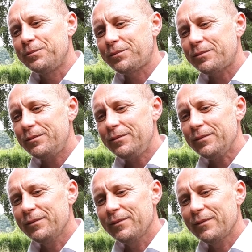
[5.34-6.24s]
in den
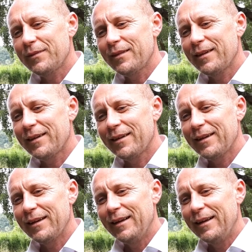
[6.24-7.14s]
Garagen Tony Farbe
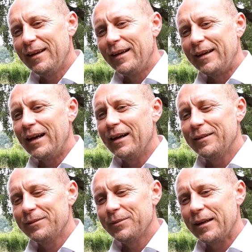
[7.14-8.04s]
abgekratzt hat.
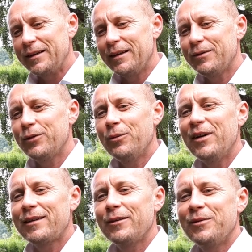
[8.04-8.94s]
Ja, richtig. Um
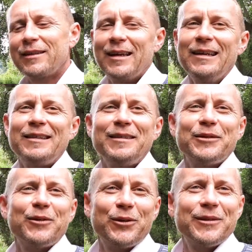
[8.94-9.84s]
was, um was ging es
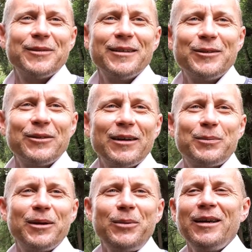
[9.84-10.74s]
diese definitiv. Woche? Ne? Du warst
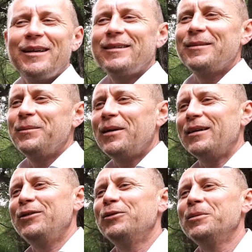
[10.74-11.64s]
bei mir, hast ein
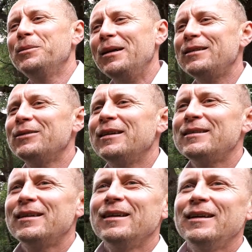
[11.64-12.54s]
Praktikum gemacht und hast